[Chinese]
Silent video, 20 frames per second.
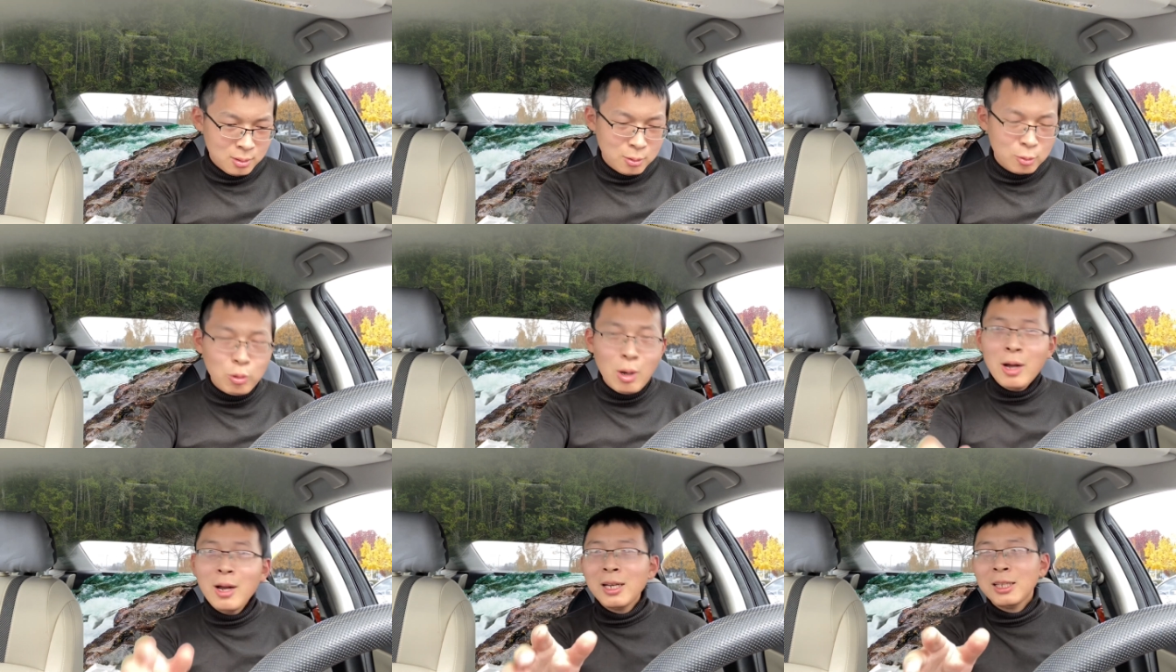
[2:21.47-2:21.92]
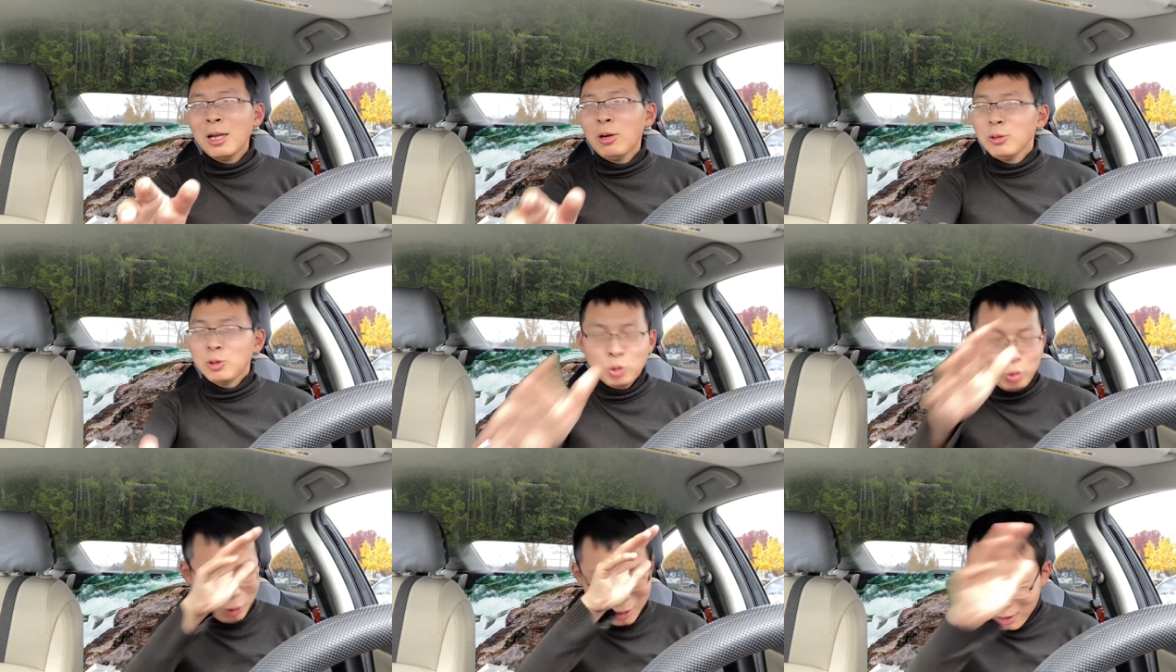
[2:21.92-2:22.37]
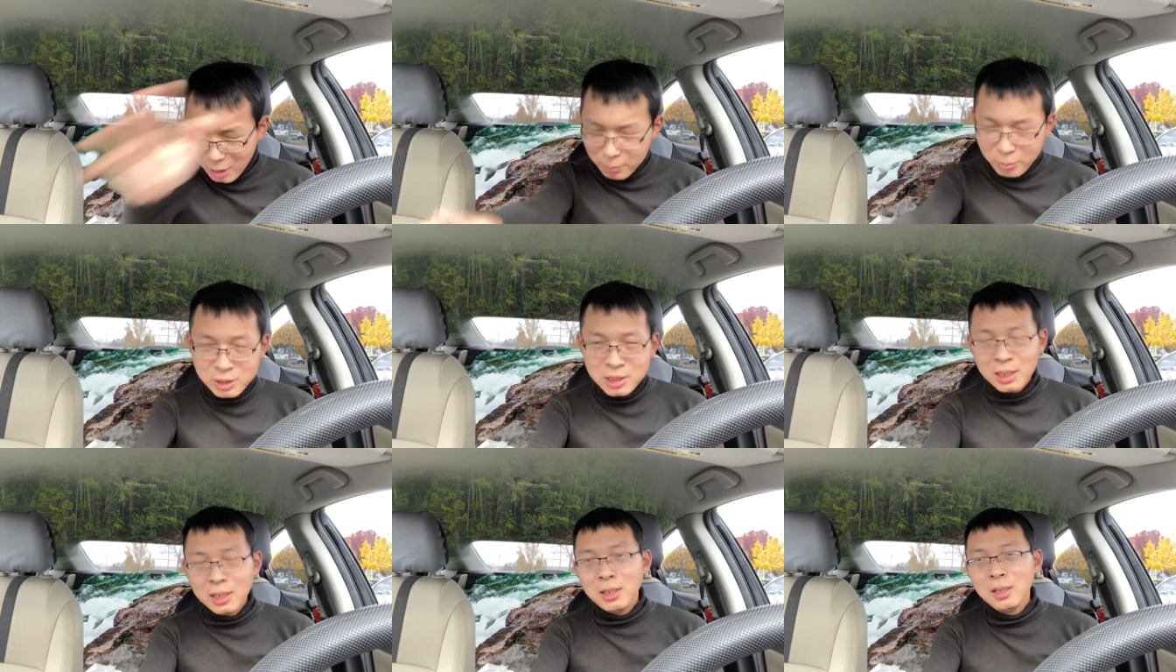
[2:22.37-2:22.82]
光靠了台湾绝对不
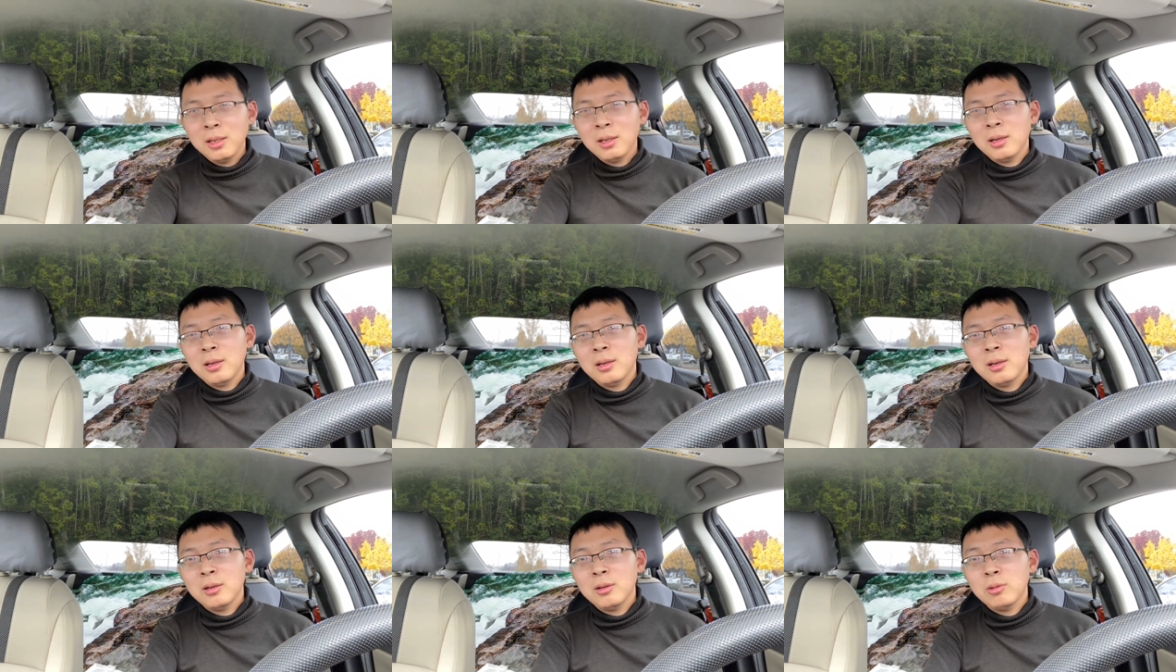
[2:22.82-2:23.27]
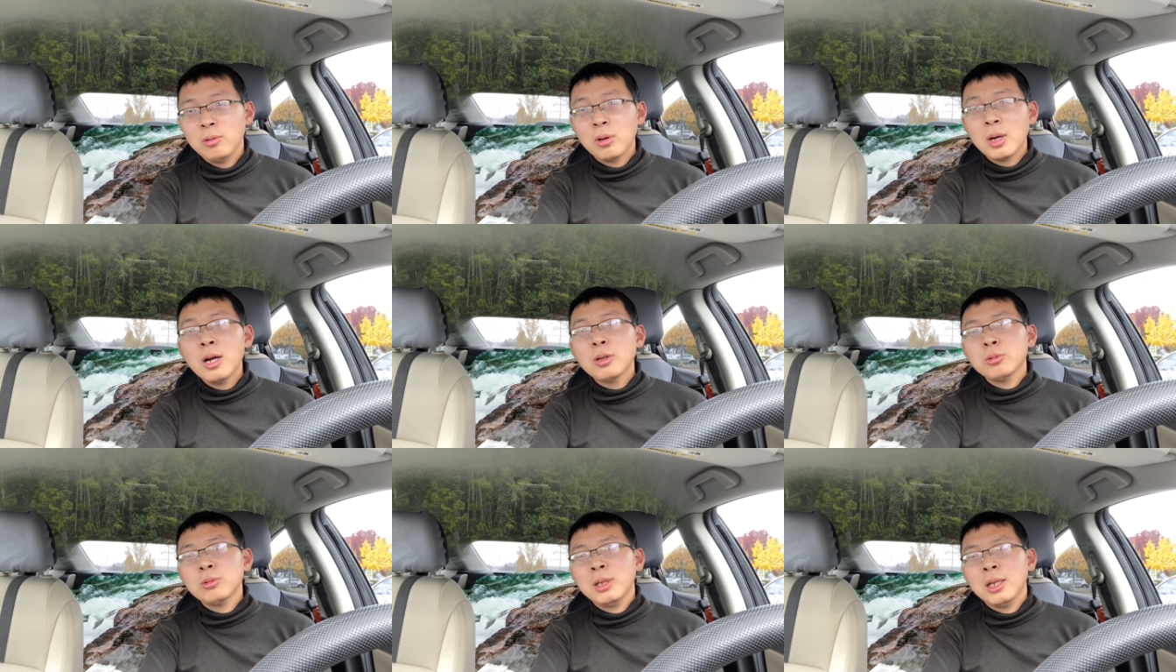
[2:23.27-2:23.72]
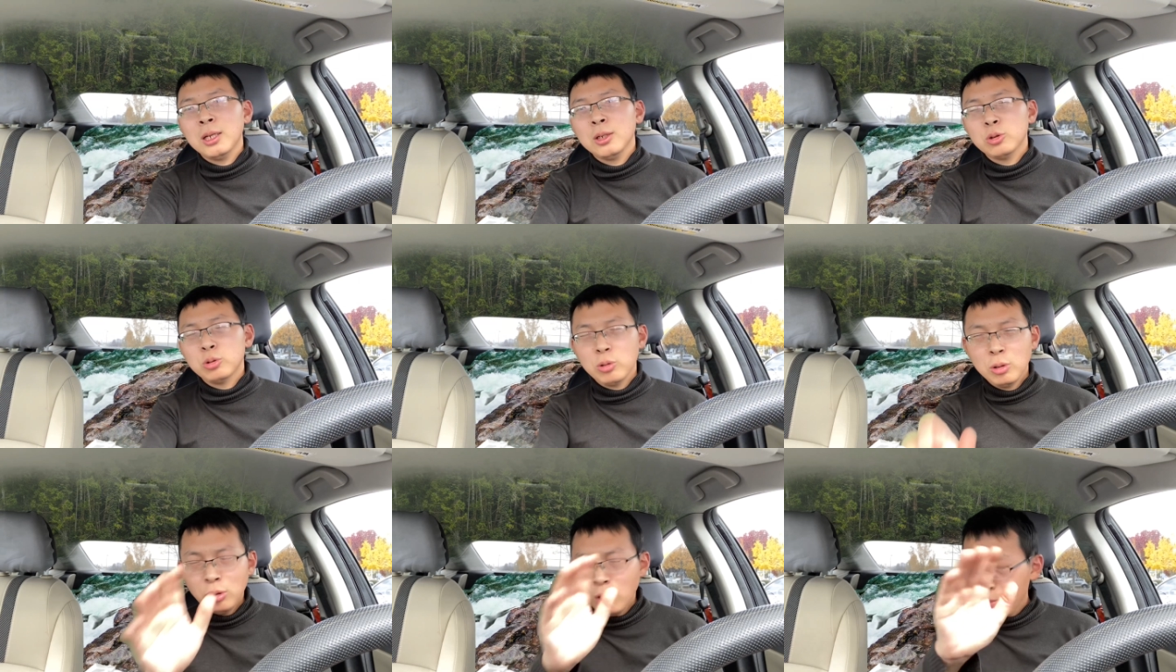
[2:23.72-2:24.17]
行。我告诉你，
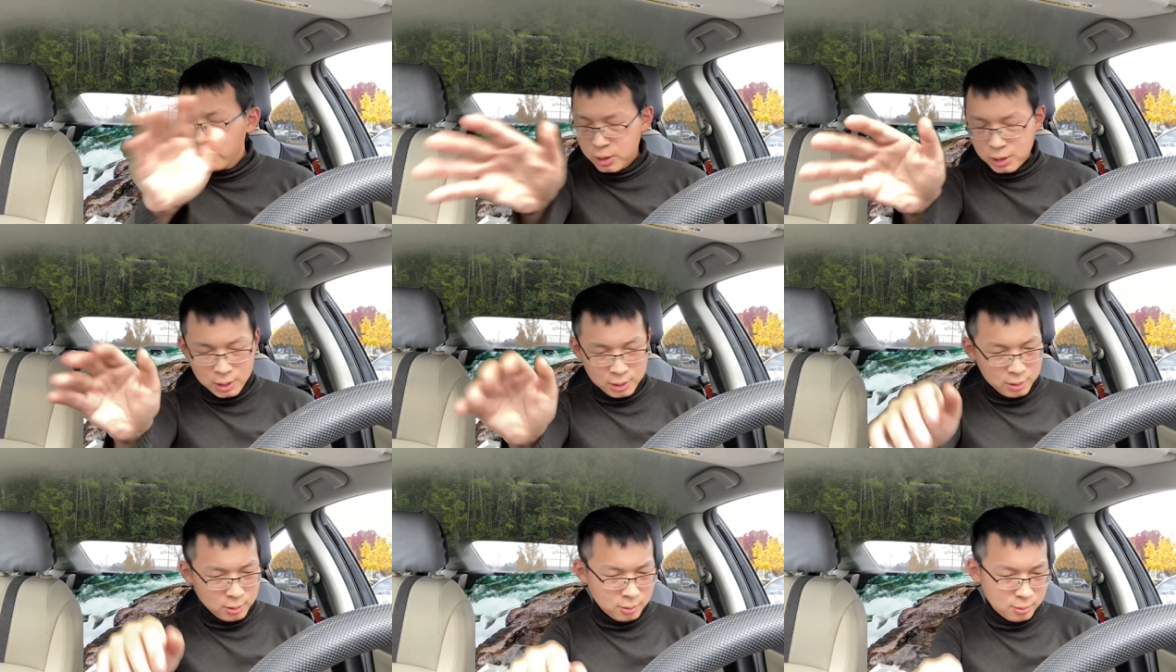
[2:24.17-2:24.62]
绝对不行。